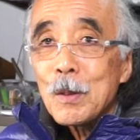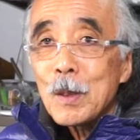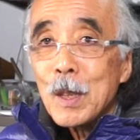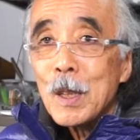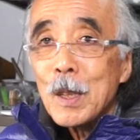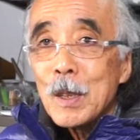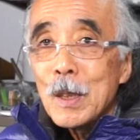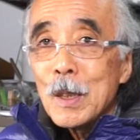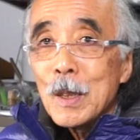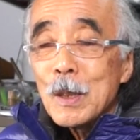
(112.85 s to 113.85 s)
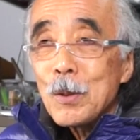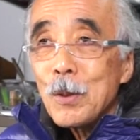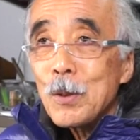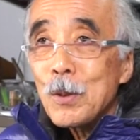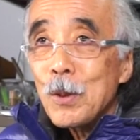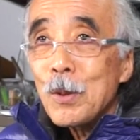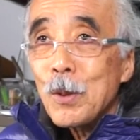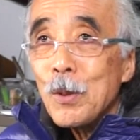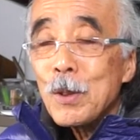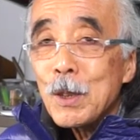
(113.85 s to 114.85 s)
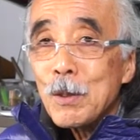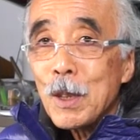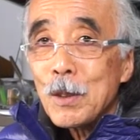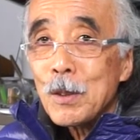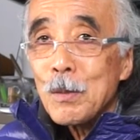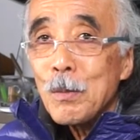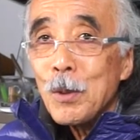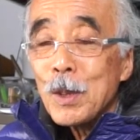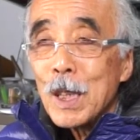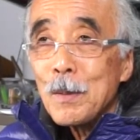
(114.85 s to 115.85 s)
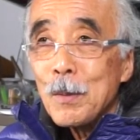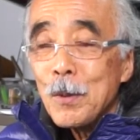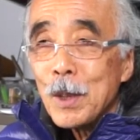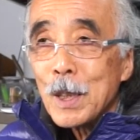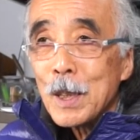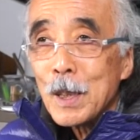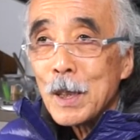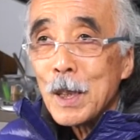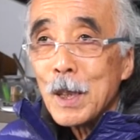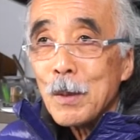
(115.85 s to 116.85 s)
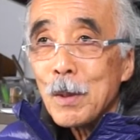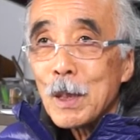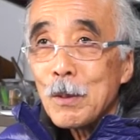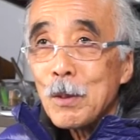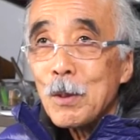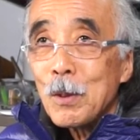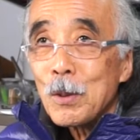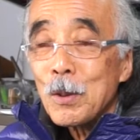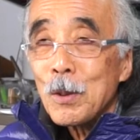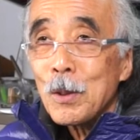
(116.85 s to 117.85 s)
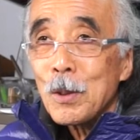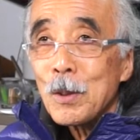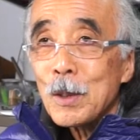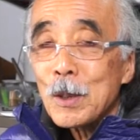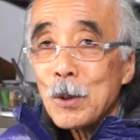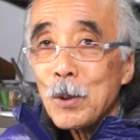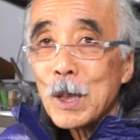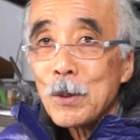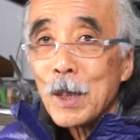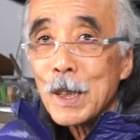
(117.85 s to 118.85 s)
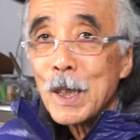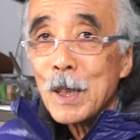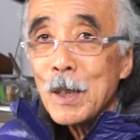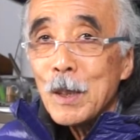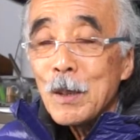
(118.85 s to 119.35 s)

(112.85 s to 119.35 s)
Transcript: ねどんどんどんどん大きくなる儲かれば儲かっただけまた次のことをしようかとかね